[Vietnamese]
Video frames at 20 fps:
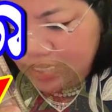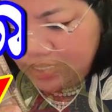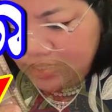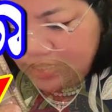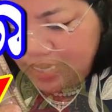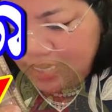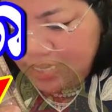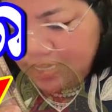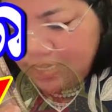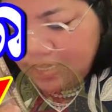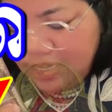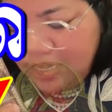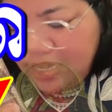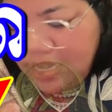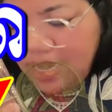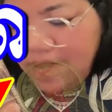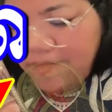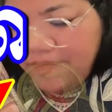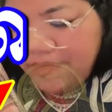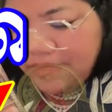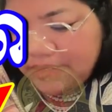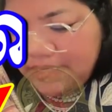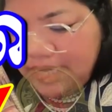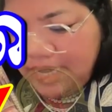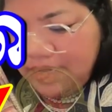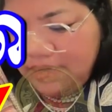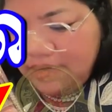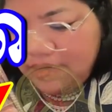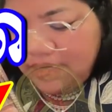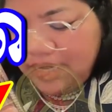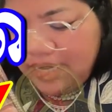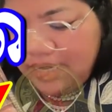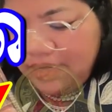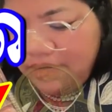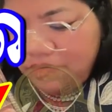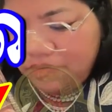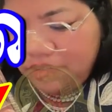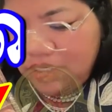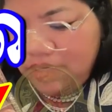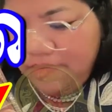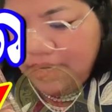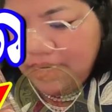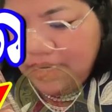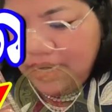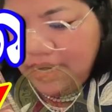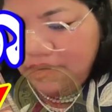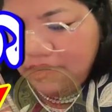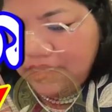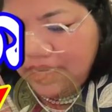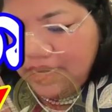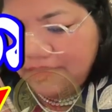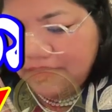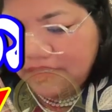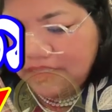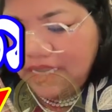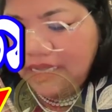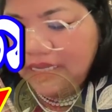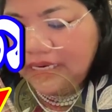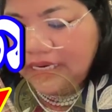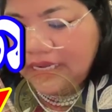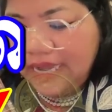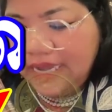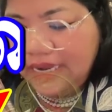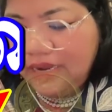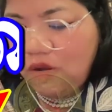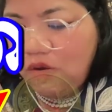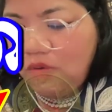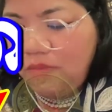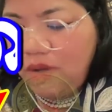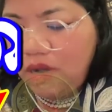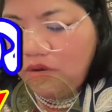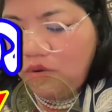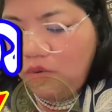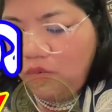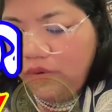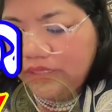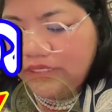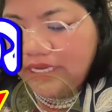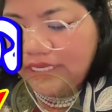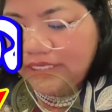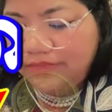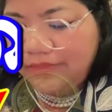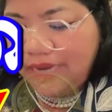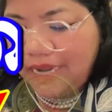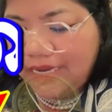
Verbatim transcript: trai ta mà xanh như là ca roxy mình đây là ta mà xanh như là ca lỗ băng cua chạy dùm